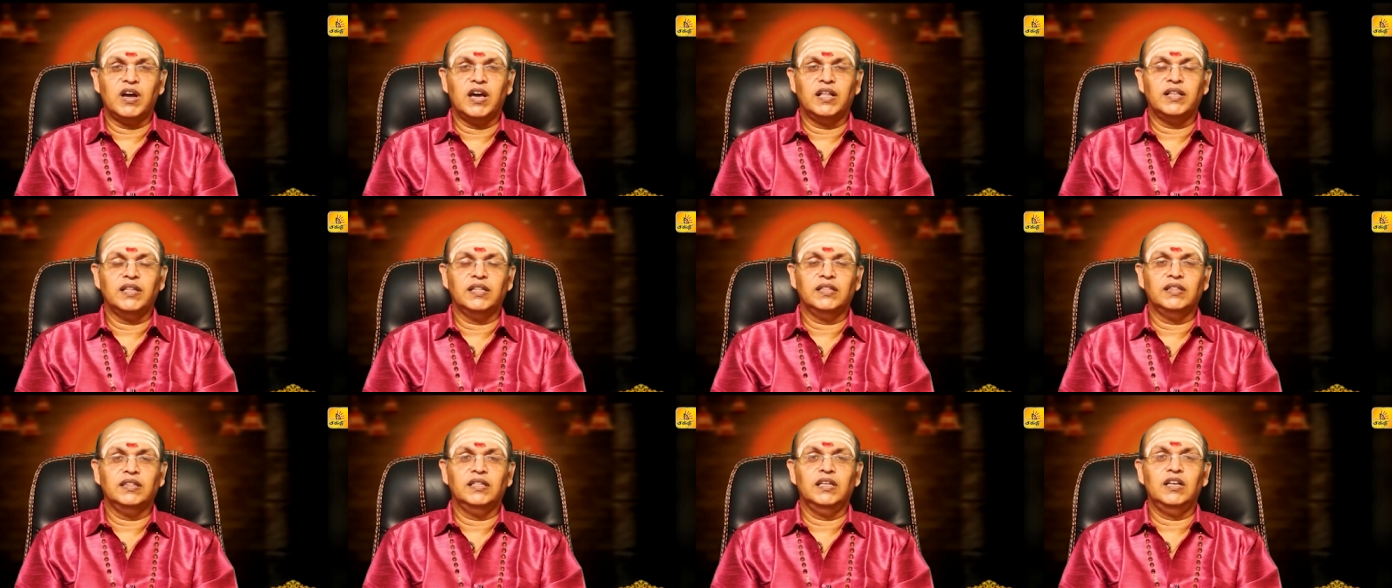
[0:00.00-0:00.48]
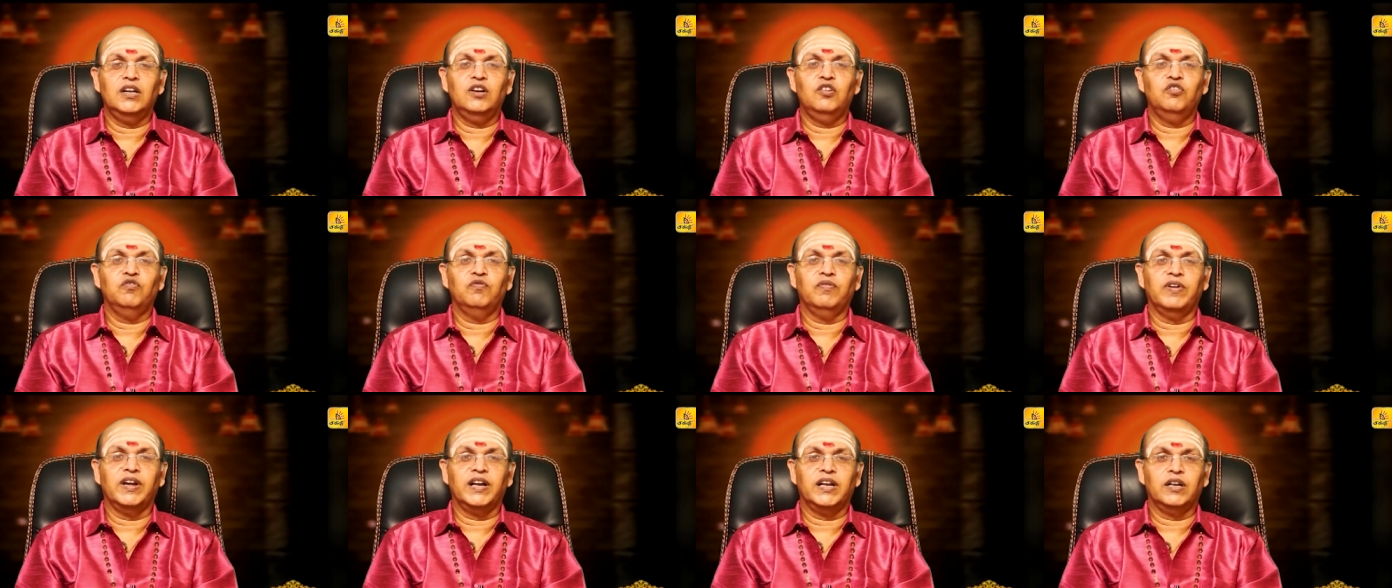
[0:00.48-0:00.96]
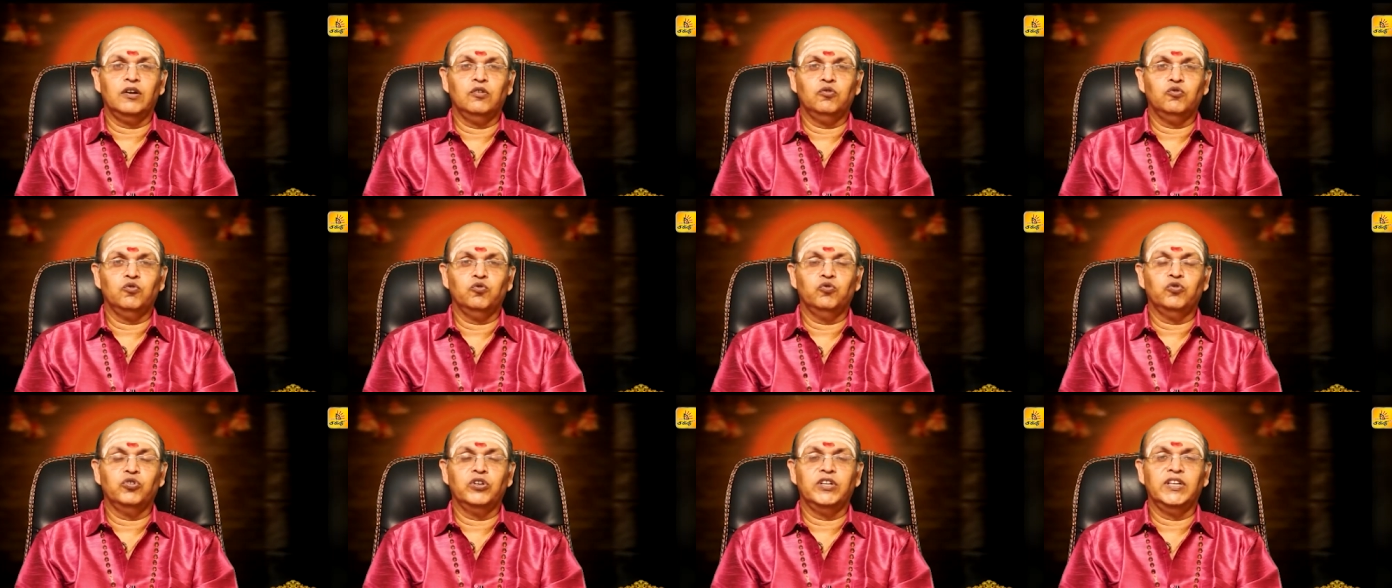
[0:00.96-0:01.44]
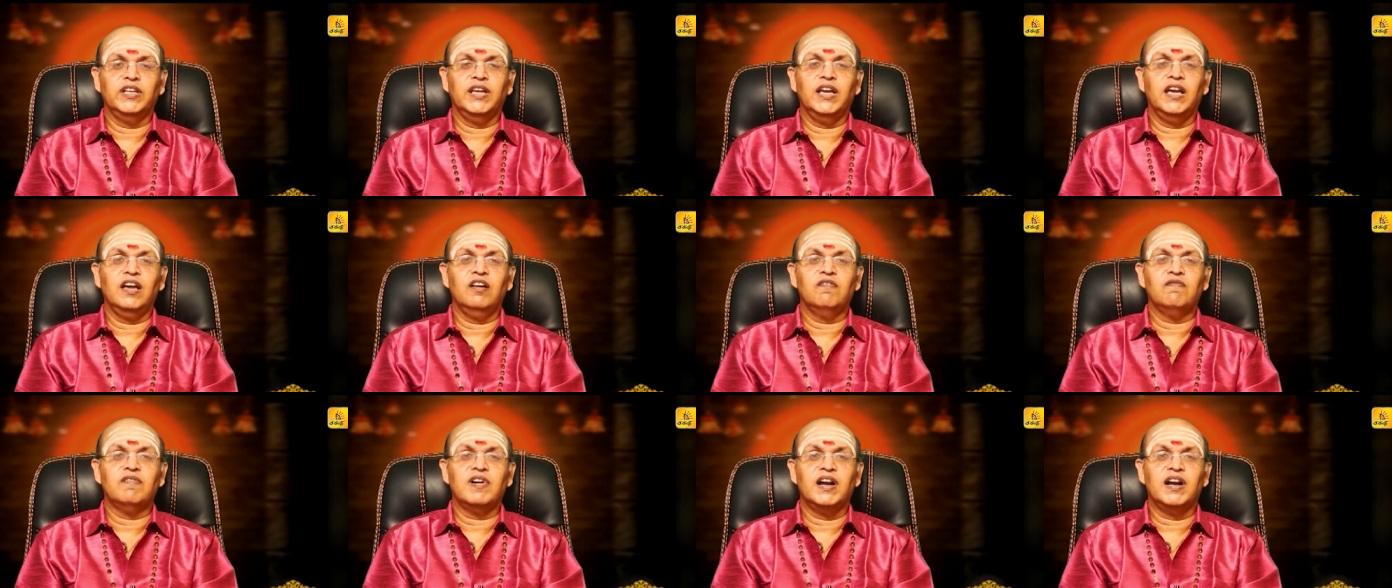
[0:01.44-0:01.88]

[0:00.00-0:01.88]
மாதத்தில் வரக்கூடிய